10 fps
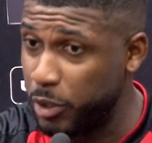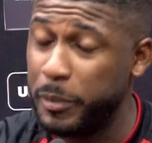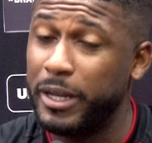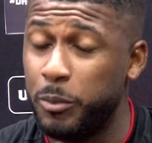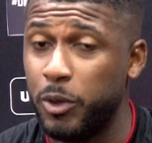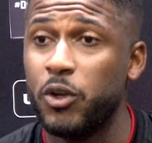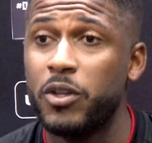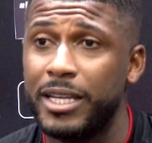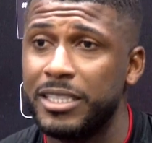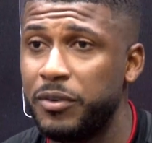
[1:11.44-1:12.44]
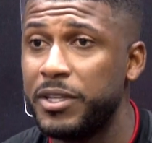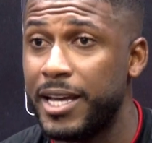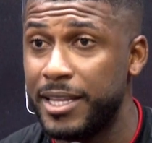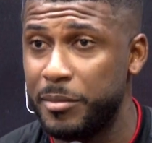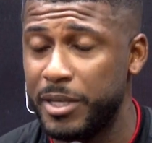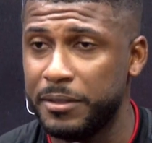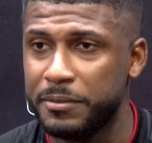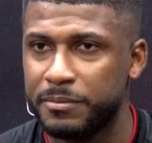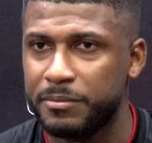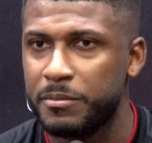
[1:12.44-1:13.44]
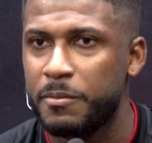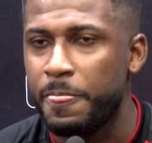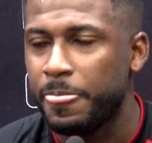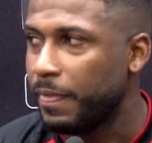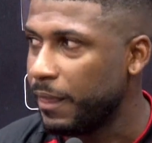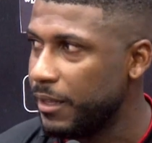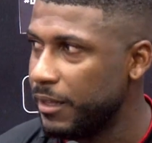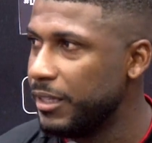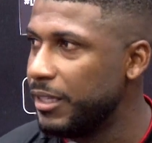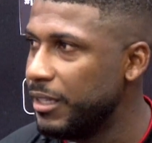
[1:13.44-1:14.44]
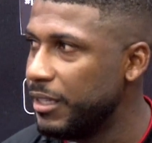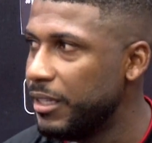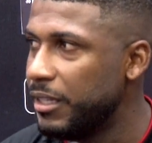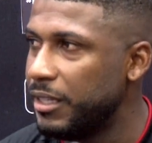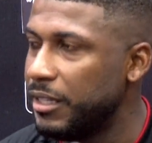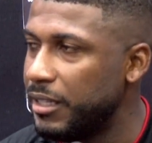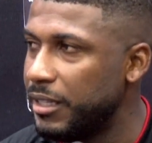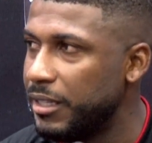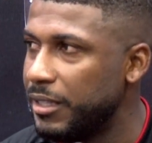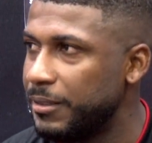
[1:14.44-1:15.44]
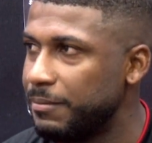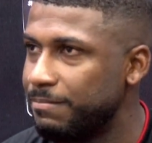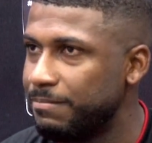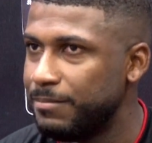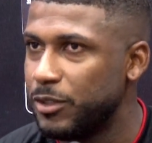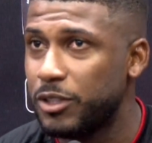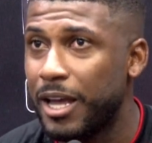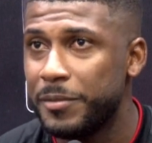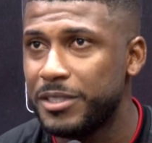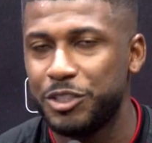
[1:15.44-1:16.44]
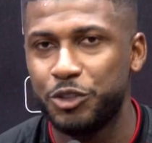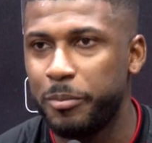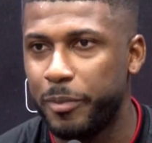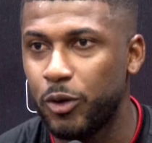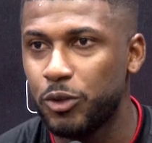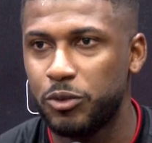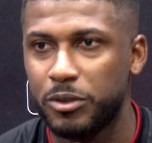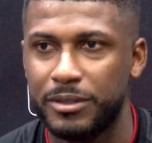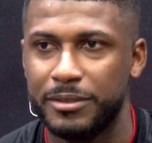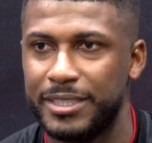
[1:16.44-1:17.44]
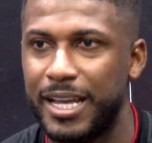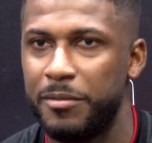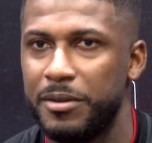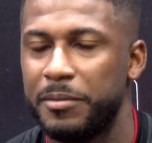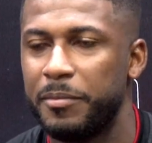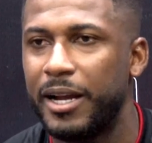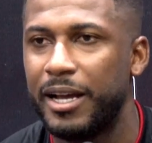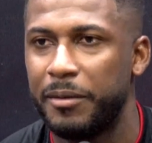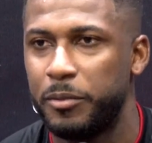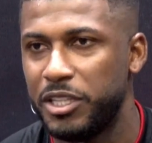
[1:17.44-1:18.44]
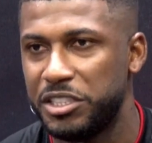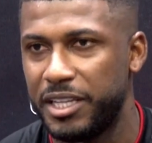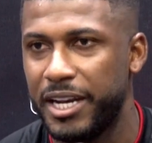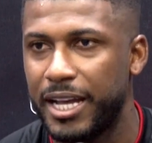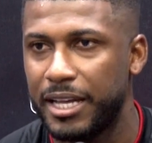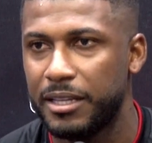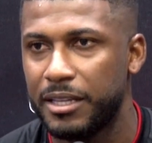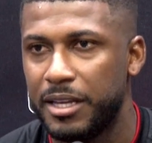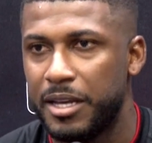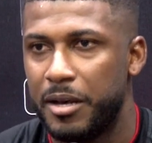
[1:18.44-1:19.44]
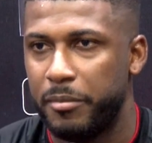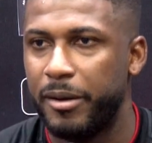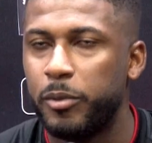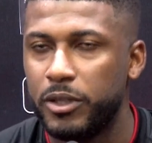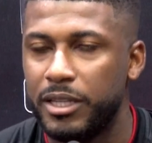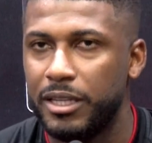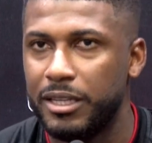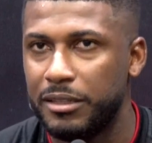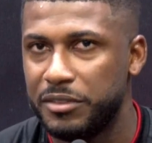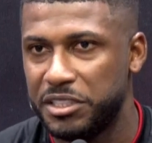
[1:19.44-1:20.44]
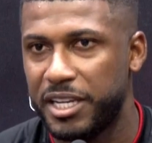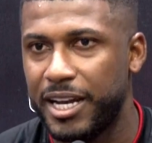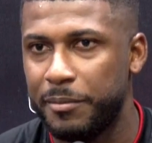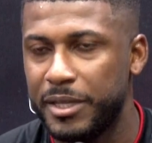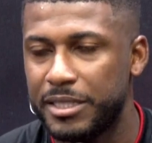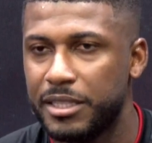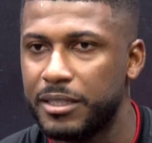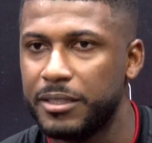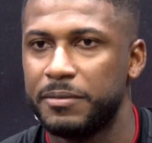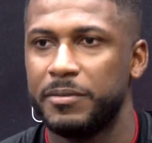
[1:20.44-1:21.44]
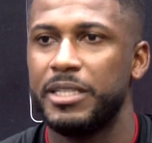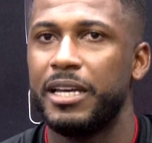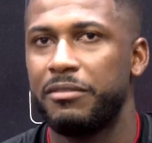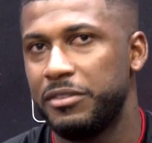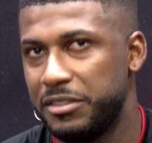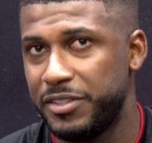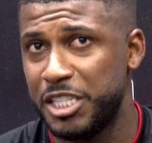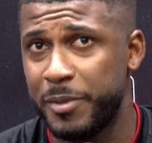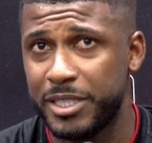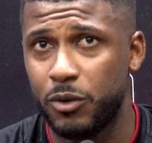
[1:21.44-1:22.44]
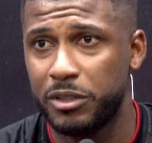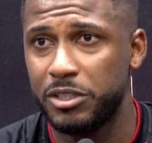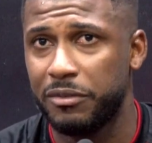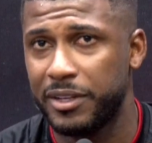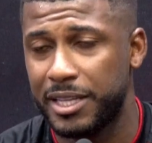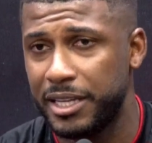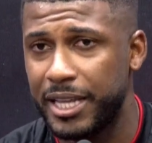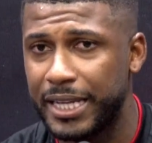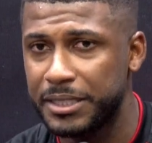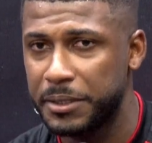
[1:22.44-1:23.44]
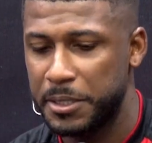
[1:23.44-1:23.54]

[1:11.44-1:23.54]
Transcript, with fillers: pela oportunidade que foi dada a mim e eu estava me sentindo pronto, sabe, para poder estrear, para poder vestir a camisa. E é, infelizmente aconteceu a fatalidade.